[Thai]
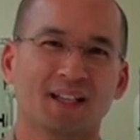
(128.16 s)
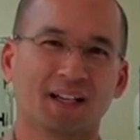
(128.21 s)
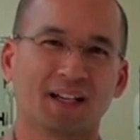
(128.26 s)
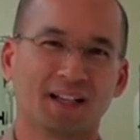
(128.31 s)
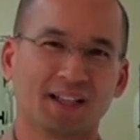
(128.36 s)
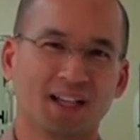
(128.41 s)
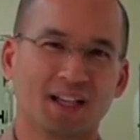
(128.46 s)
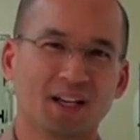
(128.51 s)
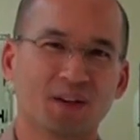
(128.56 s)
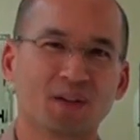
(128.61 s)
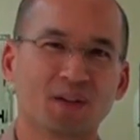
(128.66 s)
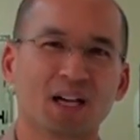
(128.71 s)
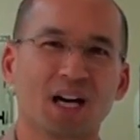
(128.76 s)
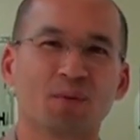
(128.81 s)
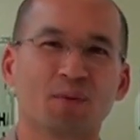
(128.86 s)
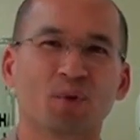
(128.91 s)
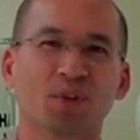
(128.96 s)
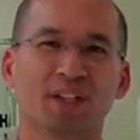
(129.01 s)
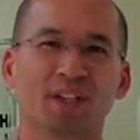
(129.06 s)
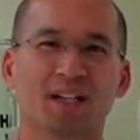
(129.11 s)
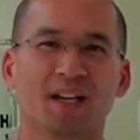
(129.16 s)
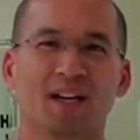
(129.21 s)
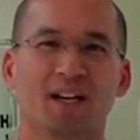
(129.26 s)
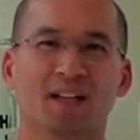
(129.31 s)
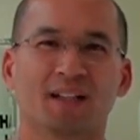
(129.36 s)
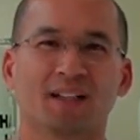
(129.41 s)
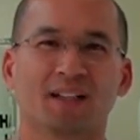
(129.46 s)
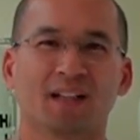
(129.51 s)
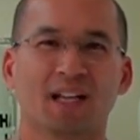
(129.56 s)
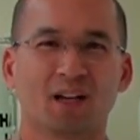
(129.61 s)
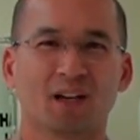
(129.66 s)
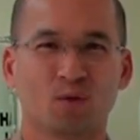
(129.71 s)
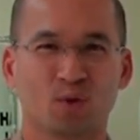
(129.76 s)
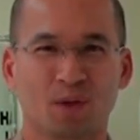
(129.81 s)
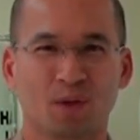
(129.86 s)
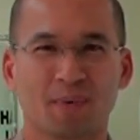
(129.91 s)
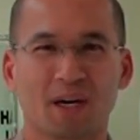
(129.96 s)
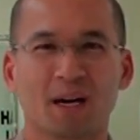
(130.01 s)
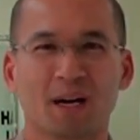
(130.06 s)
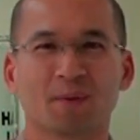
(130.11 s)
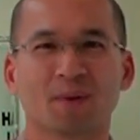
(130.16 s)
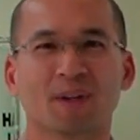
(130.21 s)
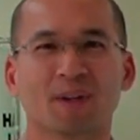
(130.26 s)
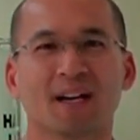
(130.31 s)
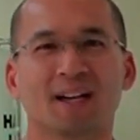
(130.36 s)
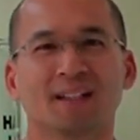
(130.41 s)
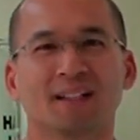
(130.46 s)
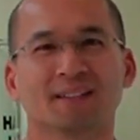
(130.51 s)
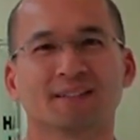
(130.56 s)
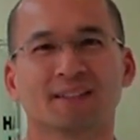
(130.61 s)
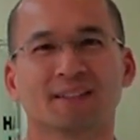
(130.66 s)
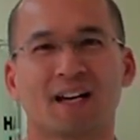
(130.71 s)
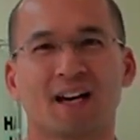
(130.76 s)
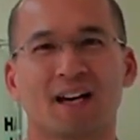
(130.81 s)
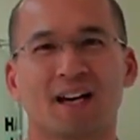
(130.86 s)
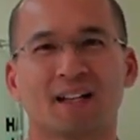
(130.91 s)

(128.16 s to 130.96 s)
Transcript: งในแง่ของการบริการและคุณภาพของการรักษา